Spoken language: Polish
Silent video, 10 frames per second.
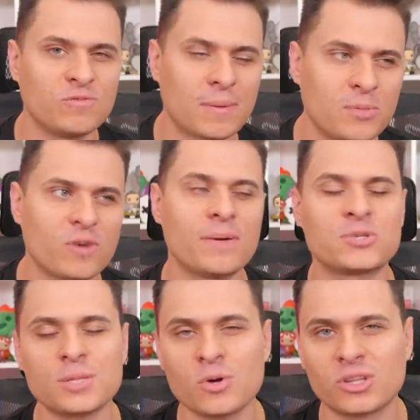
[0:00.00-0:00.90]
wam nowe
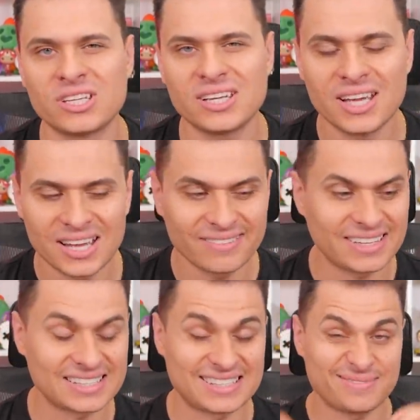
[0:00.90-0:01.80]
przedmioty,
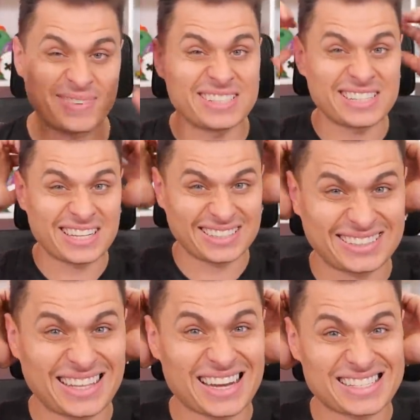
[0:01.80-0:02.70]
więc będzie
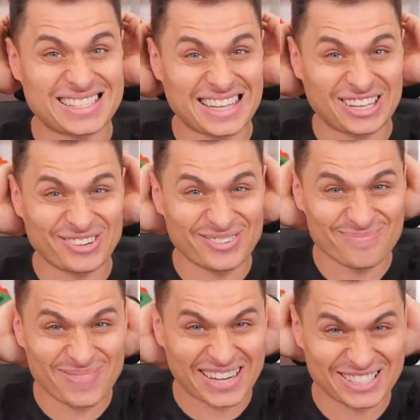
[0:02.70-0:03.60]
teraz tego
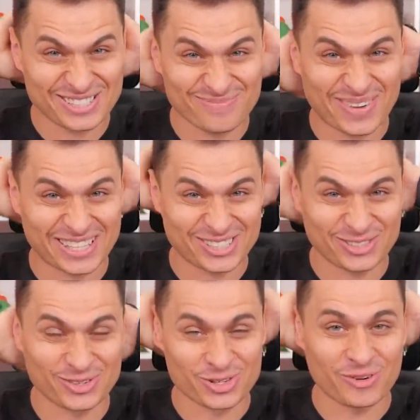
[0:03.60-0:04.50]
bardzo, bardzo
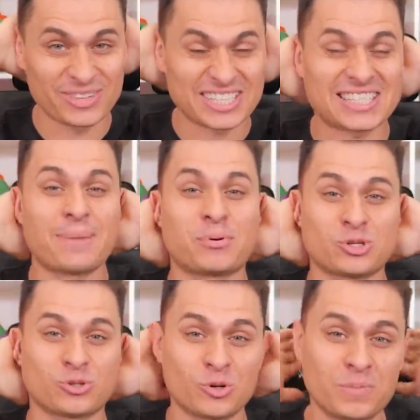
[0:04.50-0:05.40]
dużo. Więc na samym
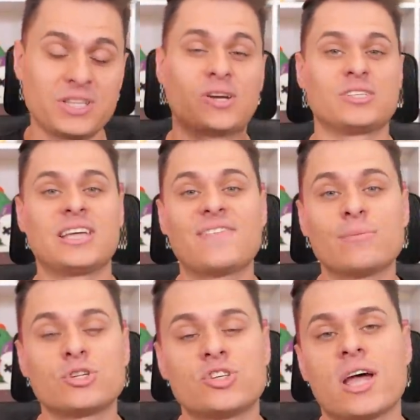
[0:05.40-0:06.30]
początku, moi drodzy, ja wam życzę